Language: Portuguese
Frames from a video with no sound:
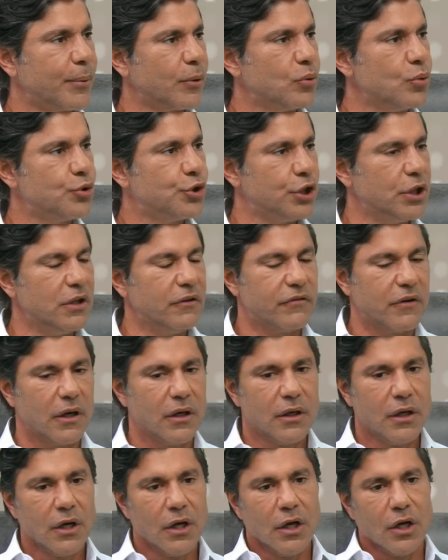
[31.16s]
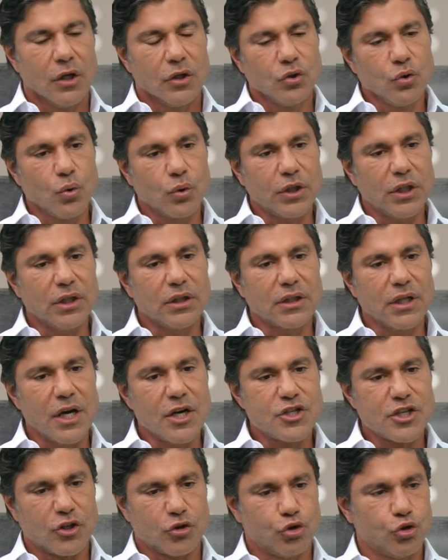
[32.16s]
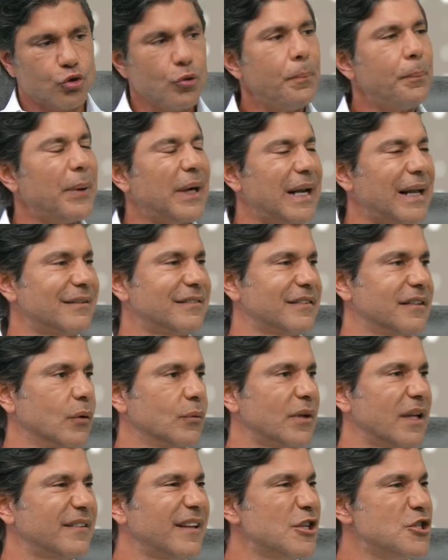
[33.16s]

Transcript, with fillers: produtiva, no que tange à superação das